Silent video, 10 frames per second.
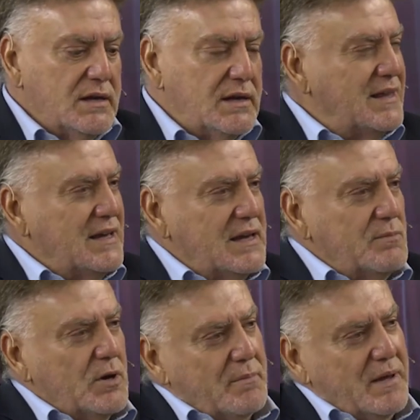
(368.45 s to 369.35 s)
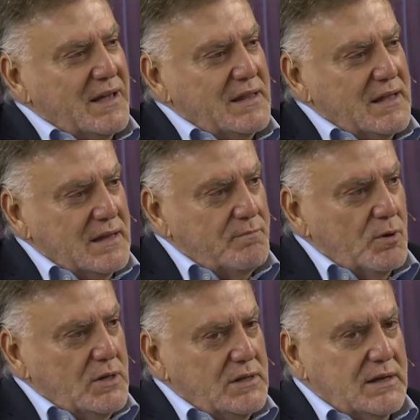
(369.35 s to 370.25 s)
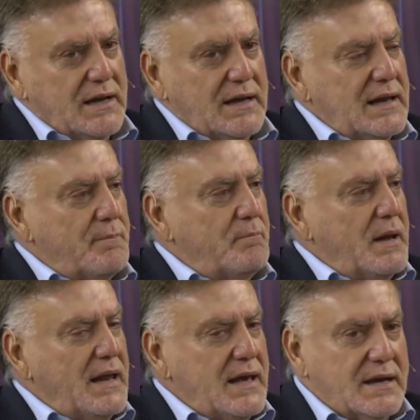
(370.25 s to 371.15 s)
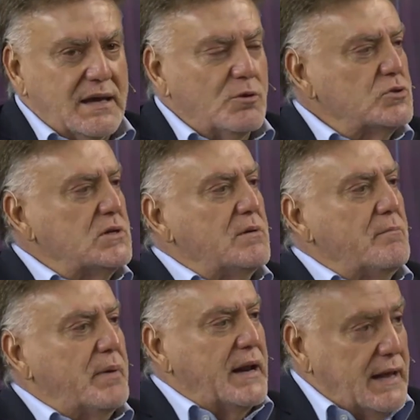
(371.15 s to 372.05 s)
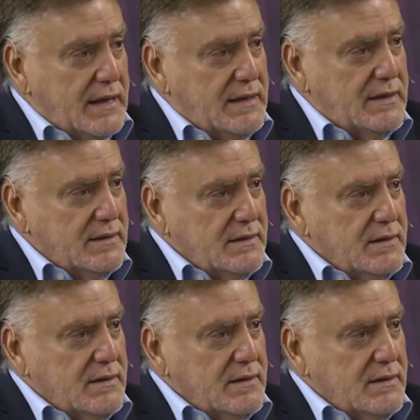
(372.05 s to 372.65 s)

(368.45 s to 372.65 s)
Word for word: y que dejemos las mezquindades políticas y las peleas que no sirven para nada.